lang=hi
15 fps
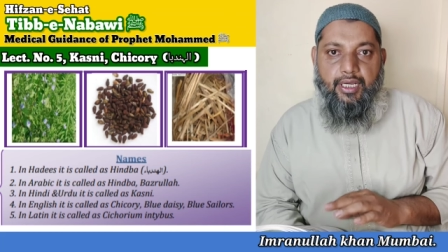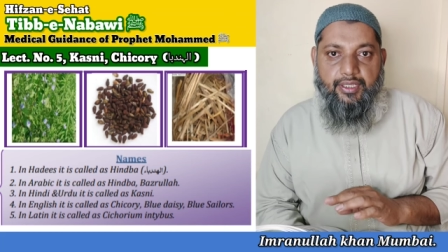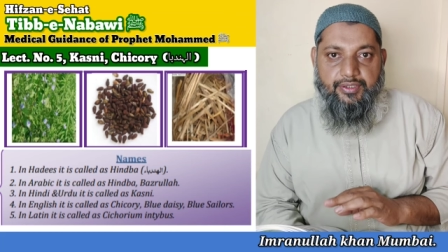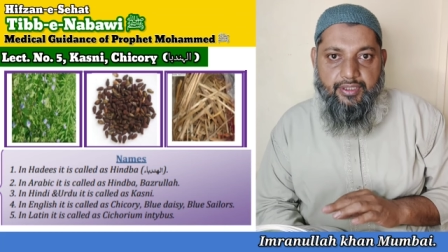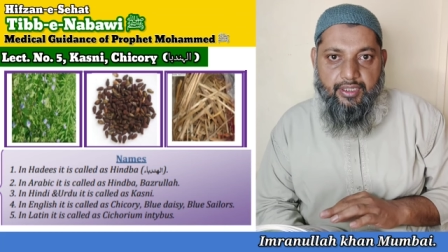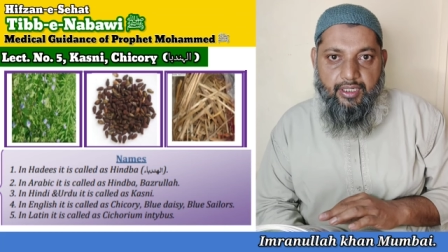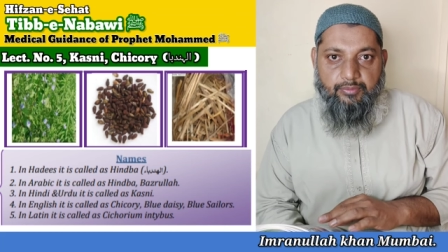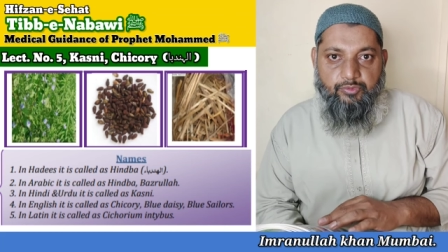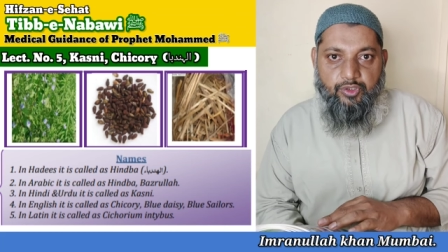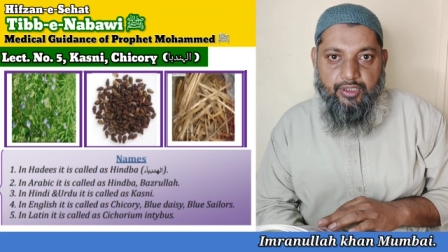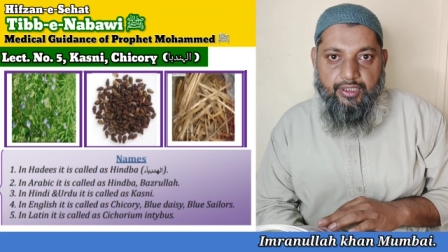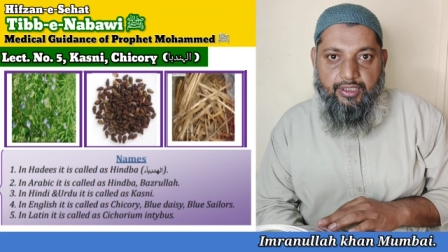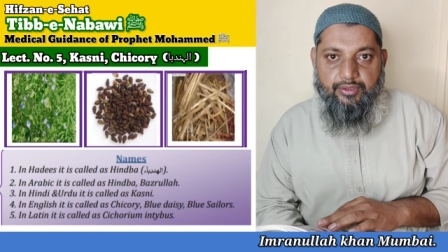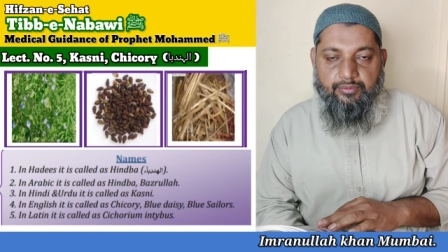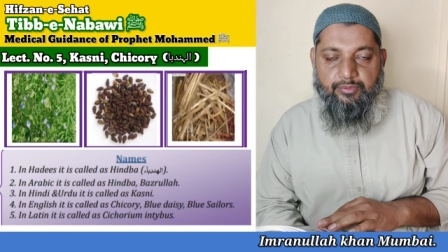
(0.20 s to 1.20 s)
अस्सलाम
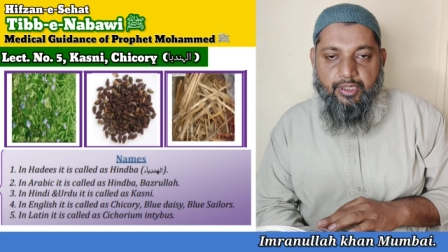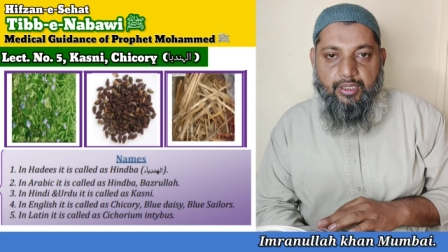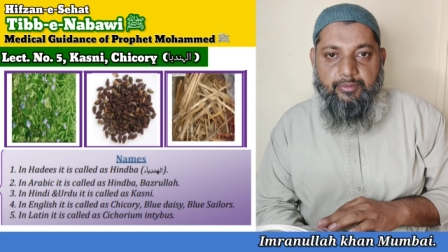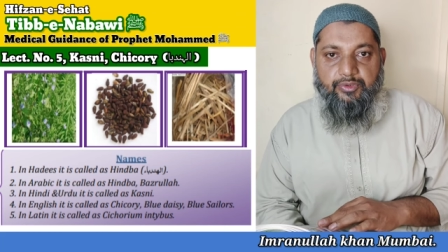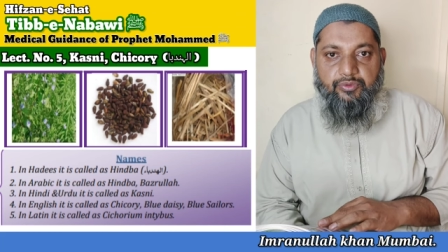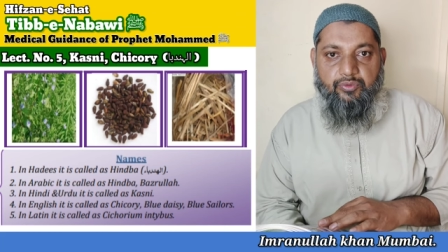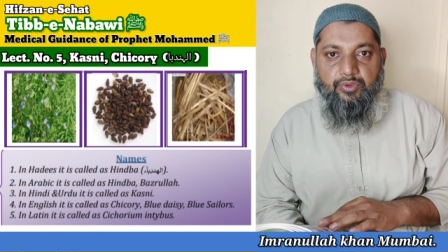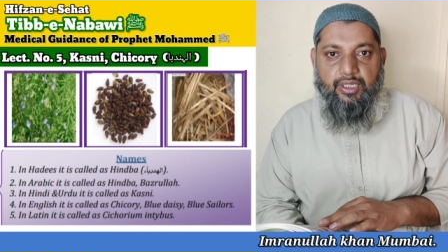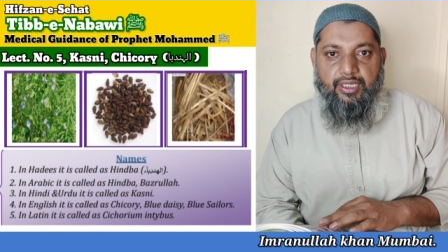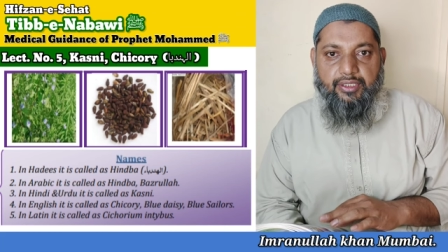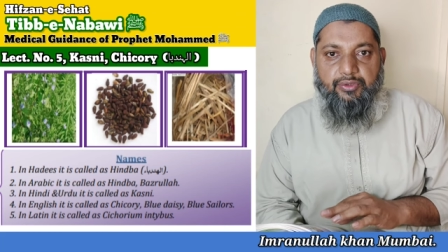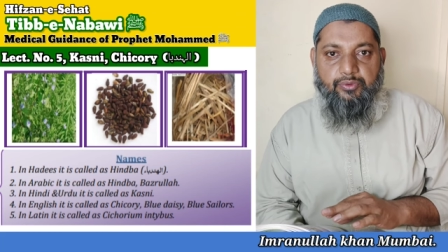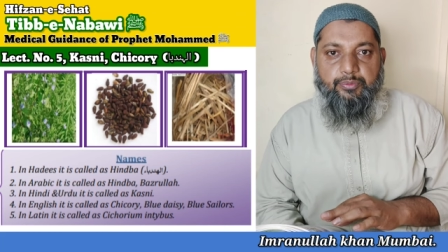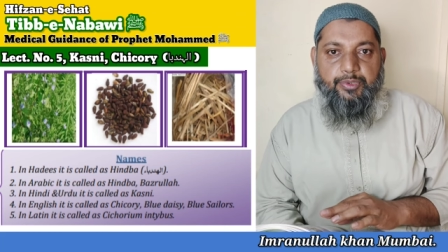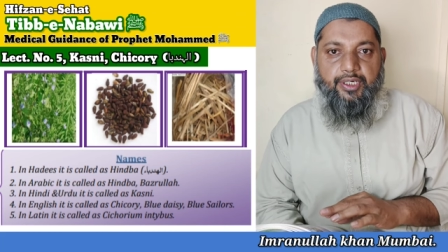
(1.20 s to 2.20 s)
वालेकुम
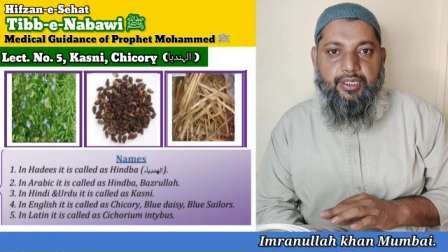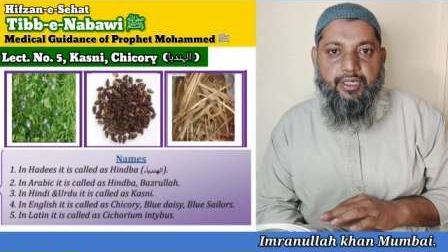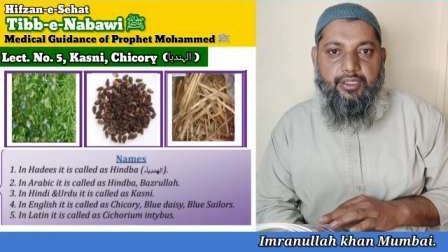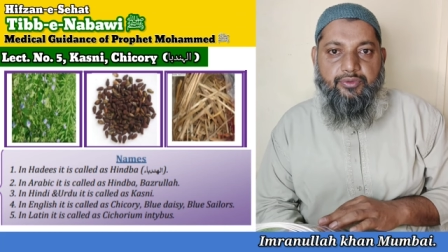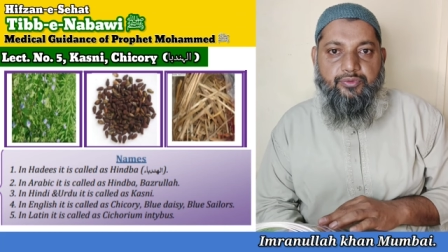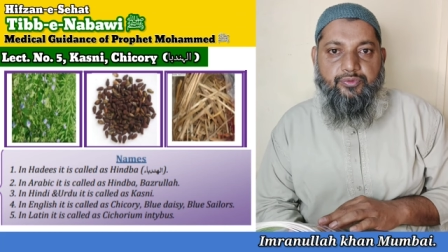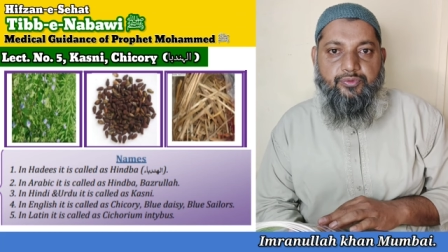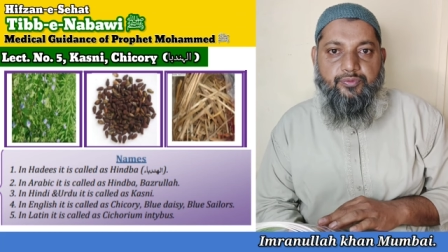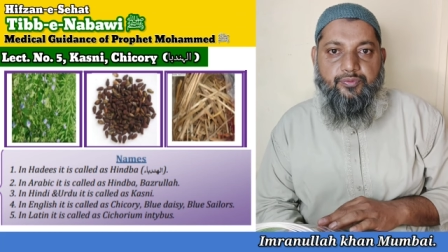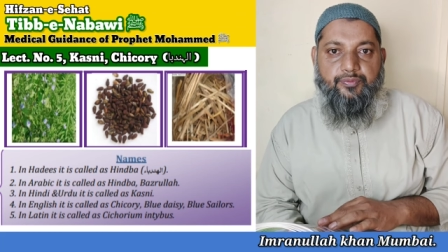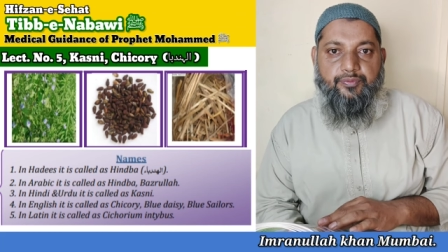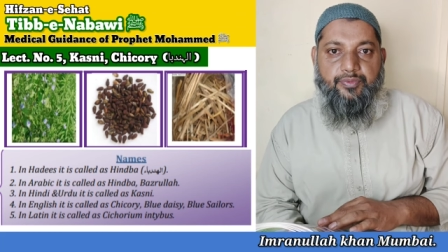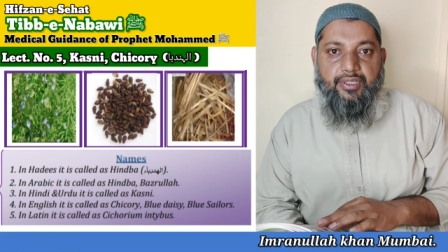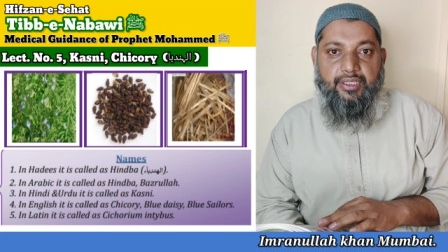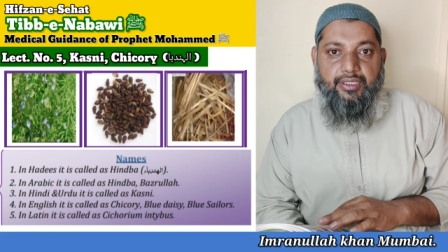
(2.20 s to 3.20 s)

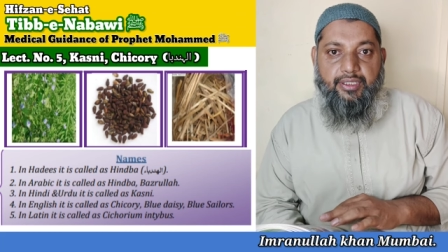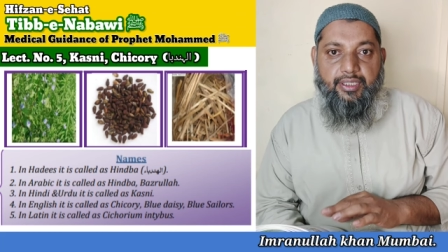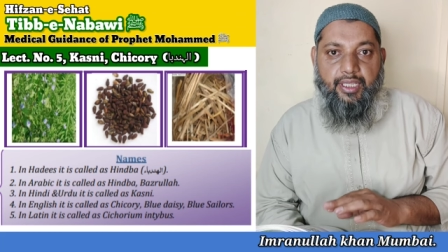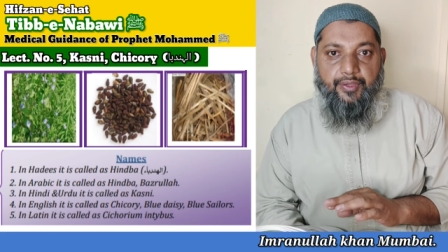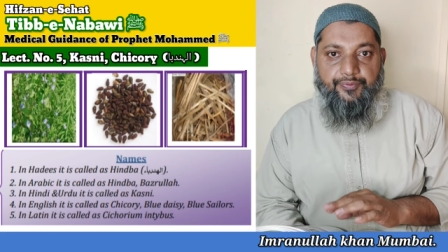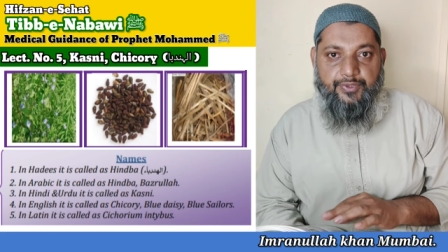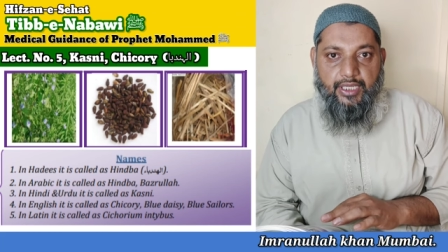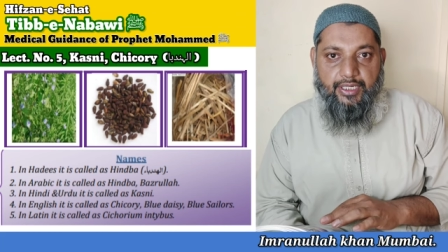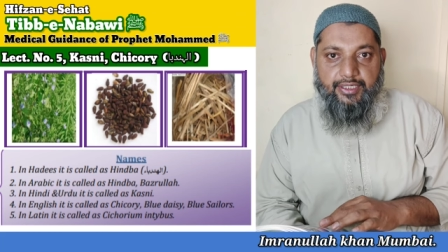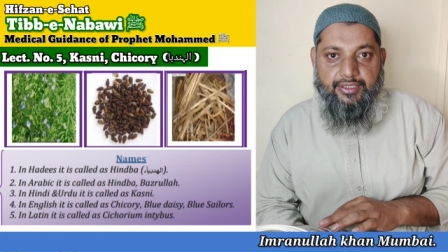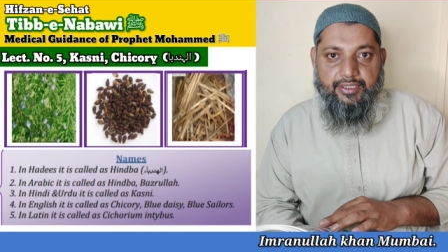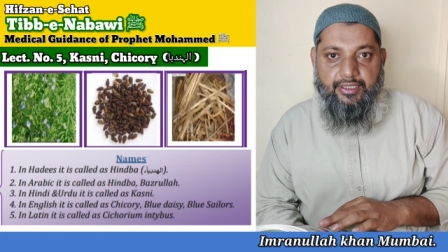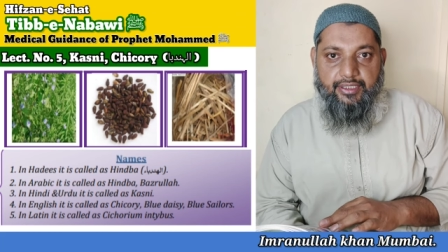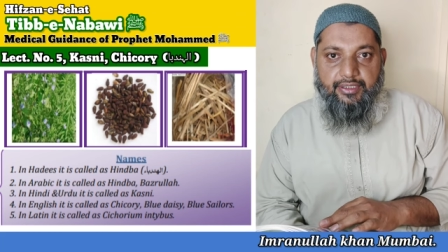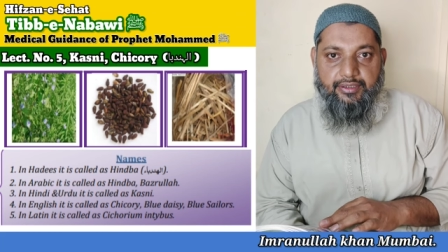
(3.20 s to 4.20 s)
रहमतुल्लाहि
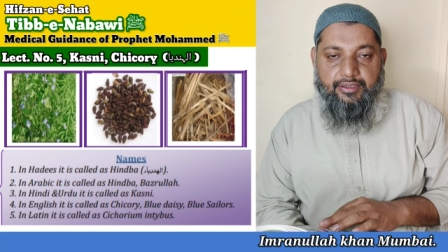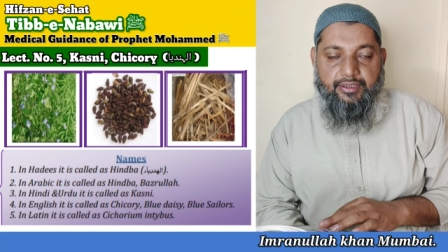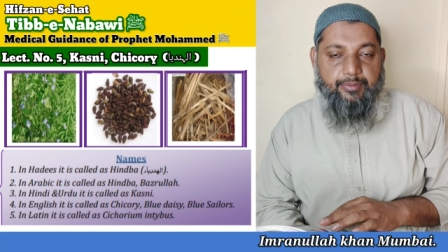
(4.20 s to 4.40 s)
सेहत